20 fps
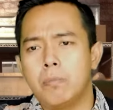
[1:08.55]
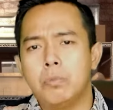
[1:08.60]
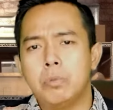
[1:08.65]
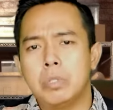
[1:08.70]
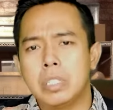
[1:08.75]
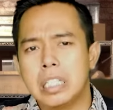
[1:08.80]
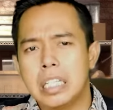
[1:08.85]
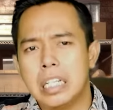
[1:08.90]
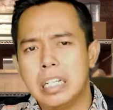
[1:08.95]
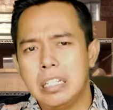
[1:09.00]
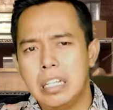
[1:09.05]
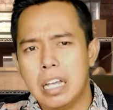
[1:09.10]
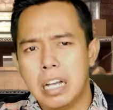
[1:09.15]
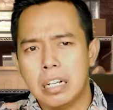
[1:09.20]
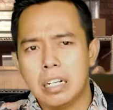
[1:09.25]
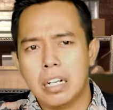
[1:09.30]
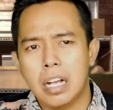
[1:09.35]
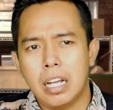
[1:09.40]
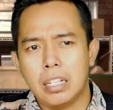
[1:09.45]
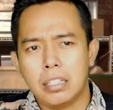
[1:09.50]
Mungkin
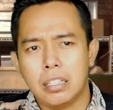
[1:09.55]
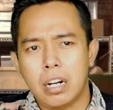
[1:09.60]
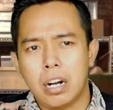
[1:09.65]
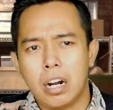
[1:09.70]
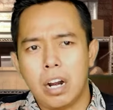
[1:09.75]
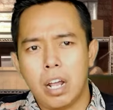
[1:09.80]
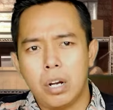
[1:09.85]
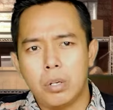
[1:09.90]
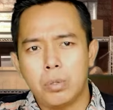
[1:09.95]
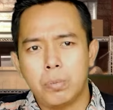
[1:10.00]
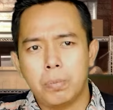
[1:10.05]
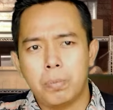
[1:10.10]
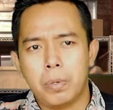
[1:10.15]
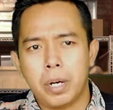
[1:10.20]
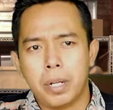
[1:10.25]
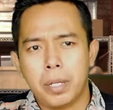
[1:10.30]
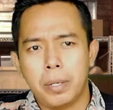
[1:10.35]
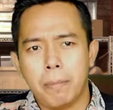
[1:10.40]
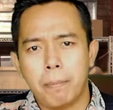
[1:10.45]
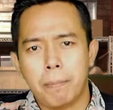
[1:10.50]
yang nggak terlalu
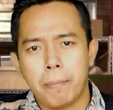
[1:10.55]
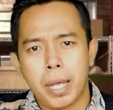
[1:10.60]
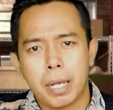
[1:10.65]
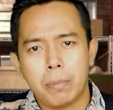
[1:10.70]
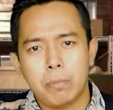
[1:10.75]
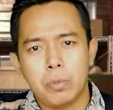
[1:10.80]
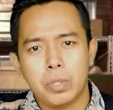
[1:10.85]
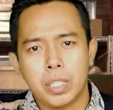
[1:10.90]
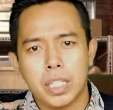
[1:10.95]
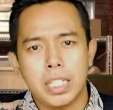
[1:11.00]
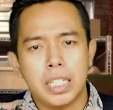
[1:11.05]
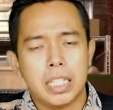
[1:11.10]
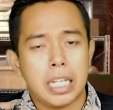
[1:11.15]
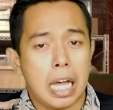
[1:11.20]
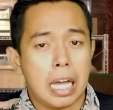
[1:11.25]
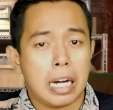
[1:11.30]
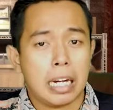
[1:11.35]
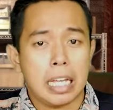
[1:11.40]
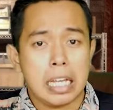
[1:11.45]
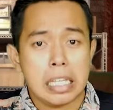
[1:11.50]
berimpact mungkin di
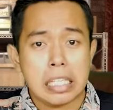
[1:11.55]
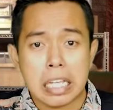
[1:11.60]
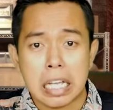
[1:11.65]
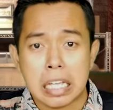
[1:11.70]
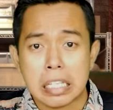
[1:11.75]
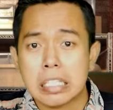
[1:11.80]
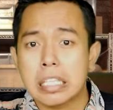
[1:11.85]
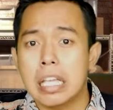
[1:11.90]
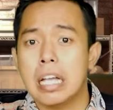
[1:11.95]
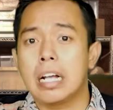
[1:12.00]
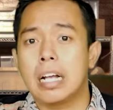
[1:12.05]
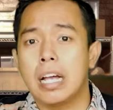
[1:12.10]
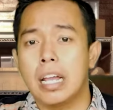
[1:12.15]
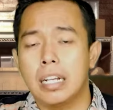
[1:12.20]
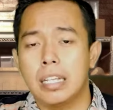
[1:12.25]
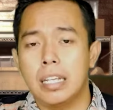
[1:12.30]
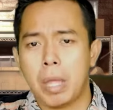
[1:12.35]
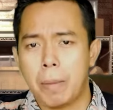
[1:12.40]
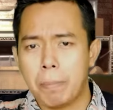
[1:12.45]
area jasa kali. Ya.